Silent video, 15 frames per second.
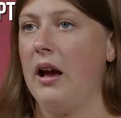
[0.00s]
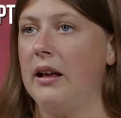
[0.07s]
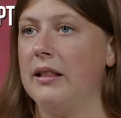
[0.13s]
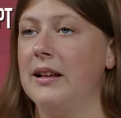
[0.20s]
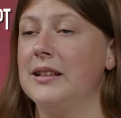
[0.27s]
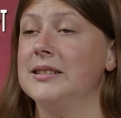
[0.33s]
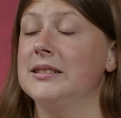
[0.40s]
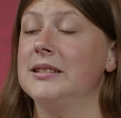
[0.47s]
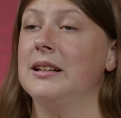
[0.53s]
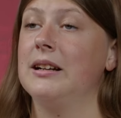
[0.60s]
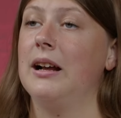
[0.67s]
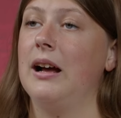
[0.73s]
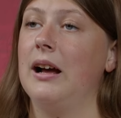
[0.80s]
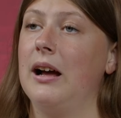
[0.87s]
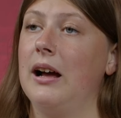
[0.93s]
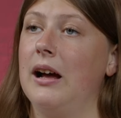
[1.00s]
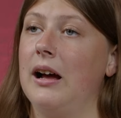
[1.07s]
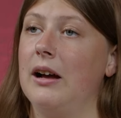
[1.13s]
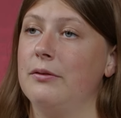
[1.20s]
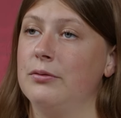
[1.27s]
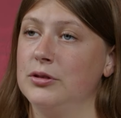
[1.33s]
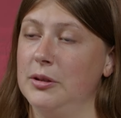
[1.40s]
Кластер
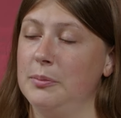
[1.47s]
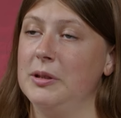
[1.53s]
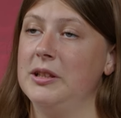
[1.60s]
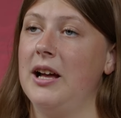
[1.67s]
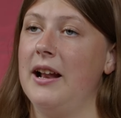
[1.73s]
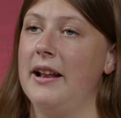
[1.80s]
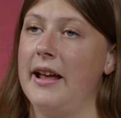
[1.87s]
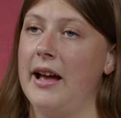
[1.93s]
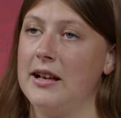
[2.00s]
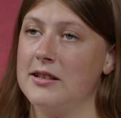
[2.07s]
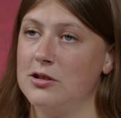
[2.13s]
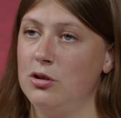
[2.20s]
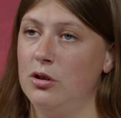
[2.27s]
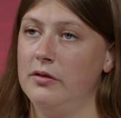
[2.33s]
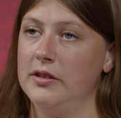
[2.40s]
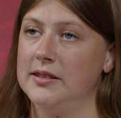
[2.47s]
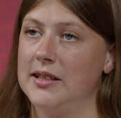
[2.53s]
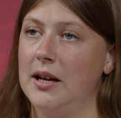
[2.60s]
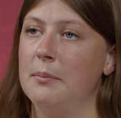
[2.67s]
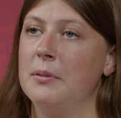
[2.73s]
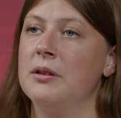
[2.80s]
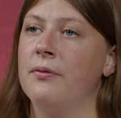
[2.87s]
фундаментальные основы
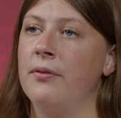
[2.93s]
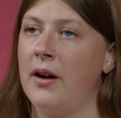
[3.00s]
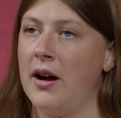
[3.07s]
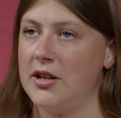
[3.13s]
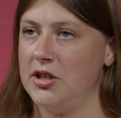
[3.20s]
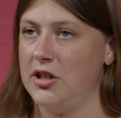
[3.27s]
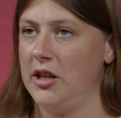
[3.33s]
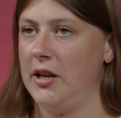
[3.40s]
самый важный.